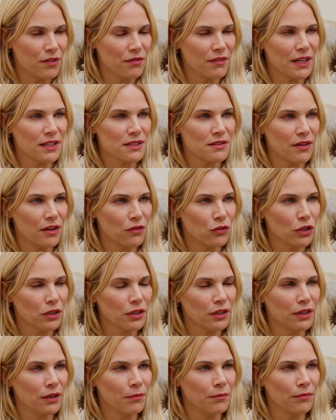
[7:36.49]
Wir waren zwei
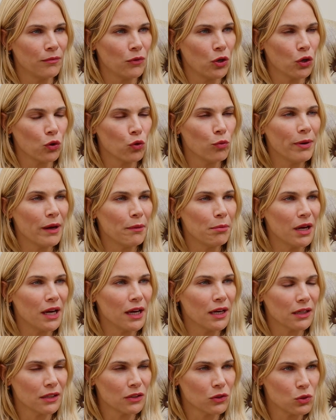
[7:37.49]
Wochen im
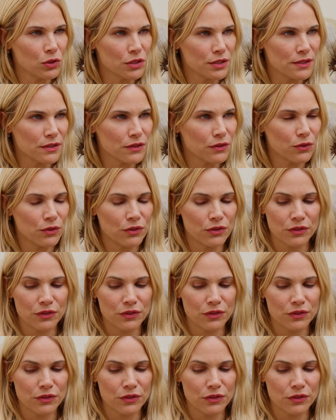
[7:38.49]
Europapark in Rust mhm.